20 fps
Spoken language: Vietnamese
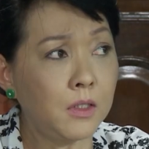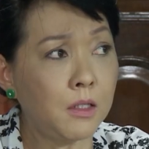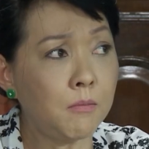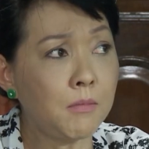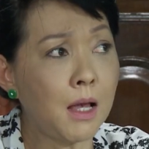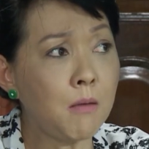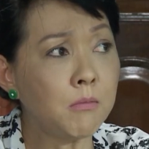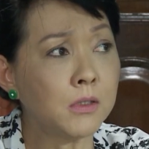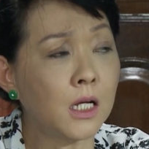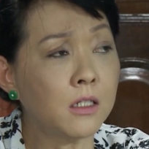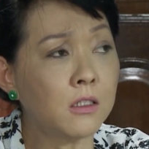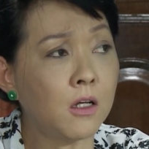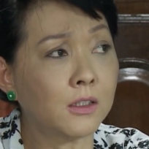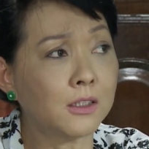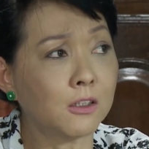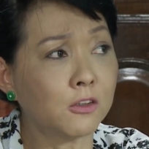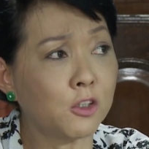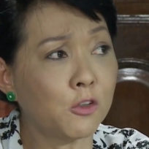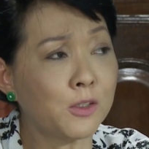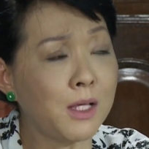Mày không dám xin
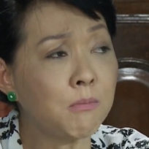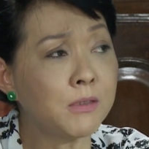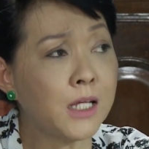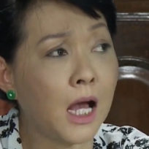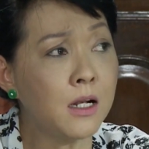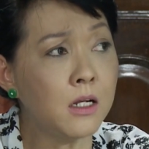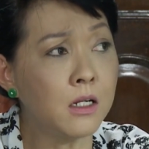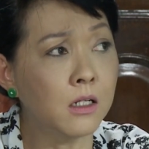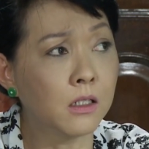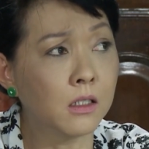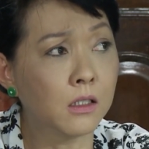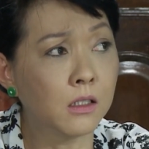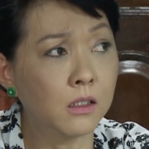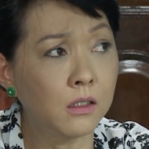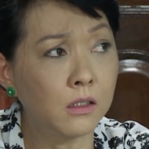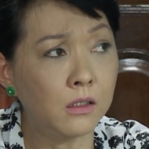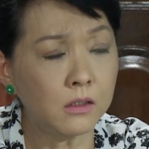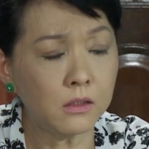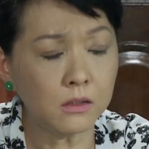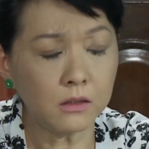làm sao cho dám xin
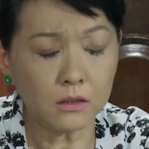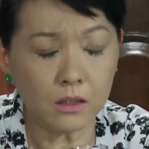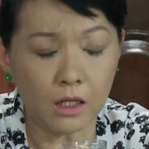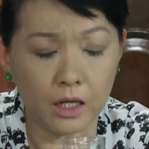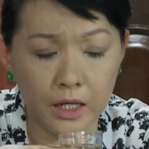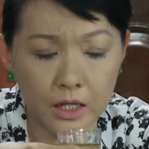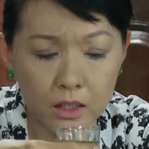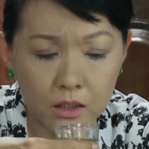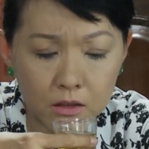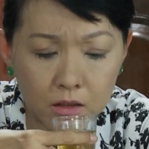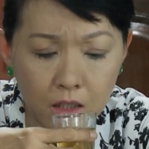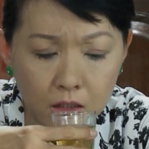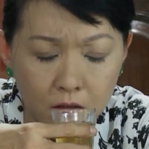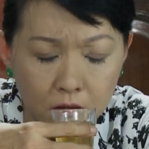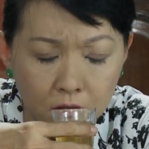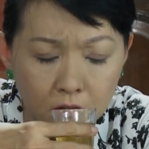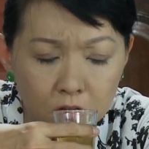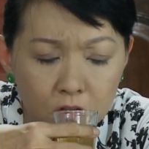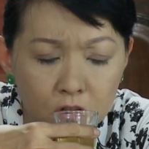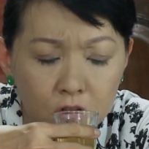Thiệt
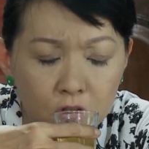tình